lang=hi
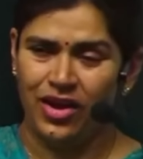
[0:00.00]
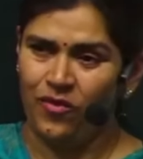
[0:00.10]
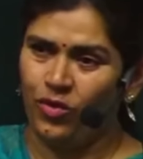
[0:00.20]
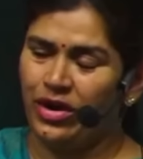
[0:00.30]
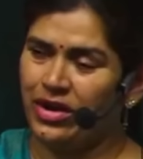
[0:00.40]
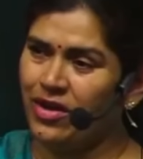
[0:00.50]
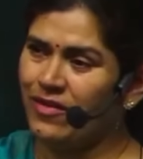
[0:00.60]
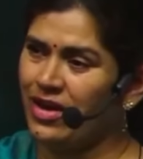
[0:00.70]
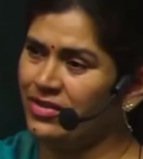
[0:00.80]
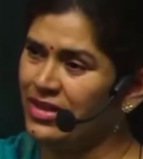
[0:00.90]
वो लड़की
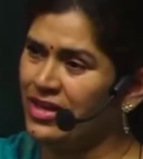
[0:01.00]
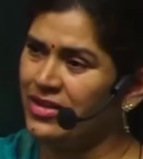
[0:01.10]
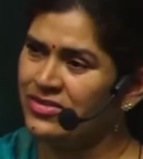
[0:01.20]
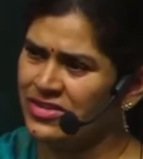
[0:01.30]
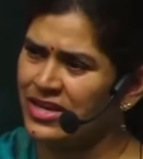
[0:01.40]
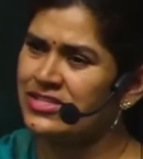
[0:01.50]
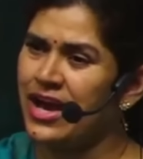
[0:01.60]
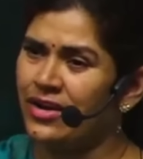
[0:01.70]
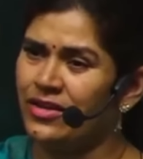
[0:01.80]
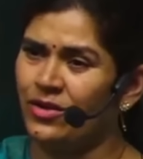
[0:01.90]
वहाँ तीन या
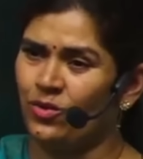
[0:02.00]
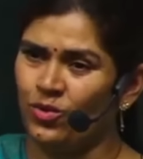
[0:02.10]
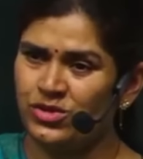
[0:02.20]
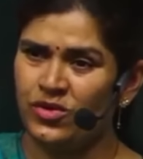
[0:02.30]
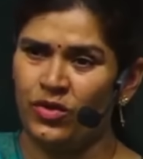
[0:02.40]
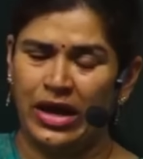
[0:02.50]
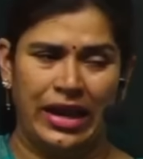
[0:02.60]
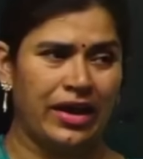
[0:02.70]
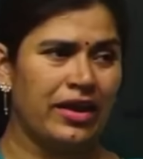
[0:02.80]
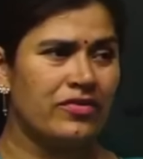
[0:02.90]
चार दिन उसने वो
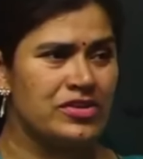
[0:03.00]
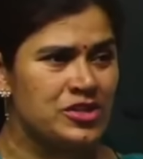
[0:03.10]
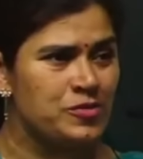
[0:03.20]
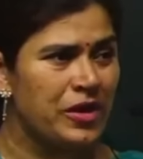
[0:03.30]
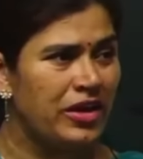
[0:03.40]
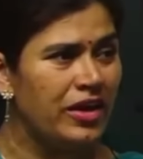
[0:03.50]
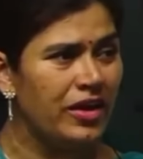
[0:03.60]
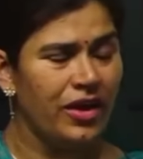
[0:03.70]
अलग अलग ड्रेसेस पहनी